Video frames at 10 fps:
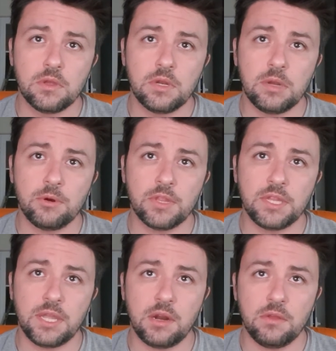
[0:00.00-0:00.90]
La
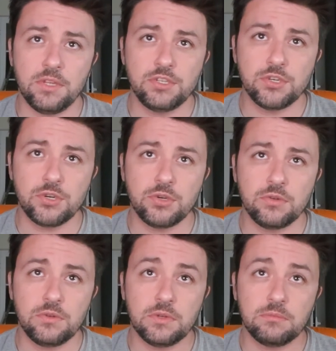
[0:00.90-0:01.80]
bordeta ya lo he
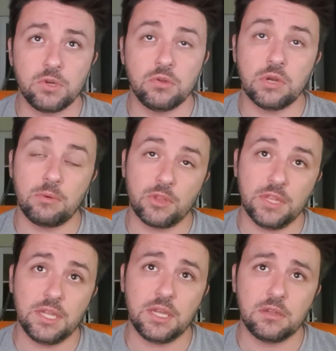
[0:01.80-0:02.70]
dicho. Bueno, en la
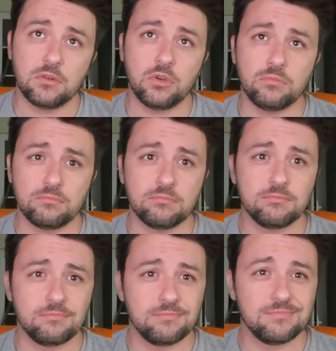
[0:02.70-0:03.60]
bordeta no.
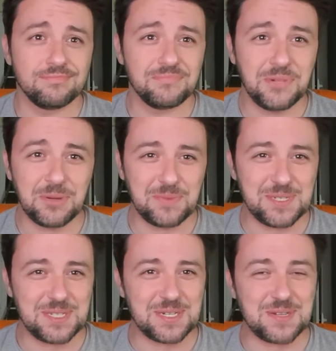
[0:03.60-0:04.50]
las
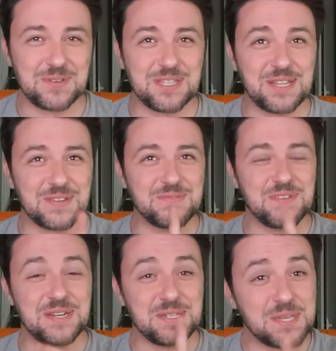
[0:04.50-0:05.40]
piscinas de la bordeta no.
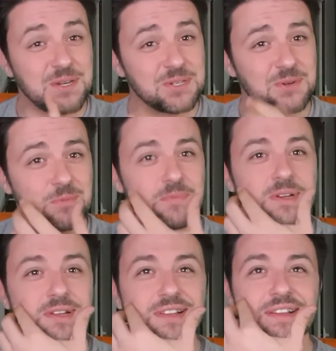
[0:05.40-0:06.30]
En el Secrets Club.
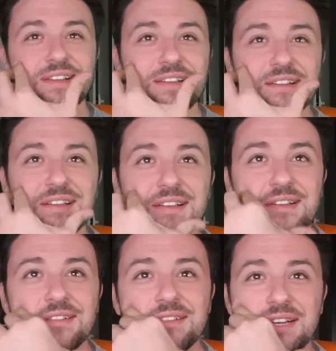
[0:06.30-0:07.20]

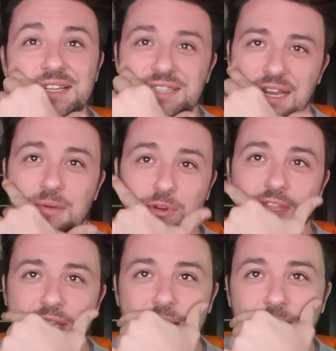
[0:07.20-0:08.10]
Que está en la
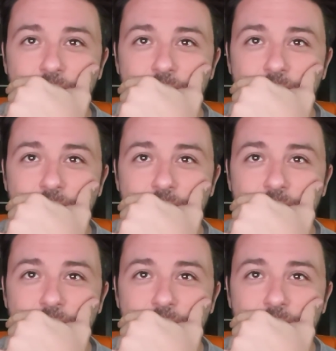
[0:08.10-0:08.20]
bordeta.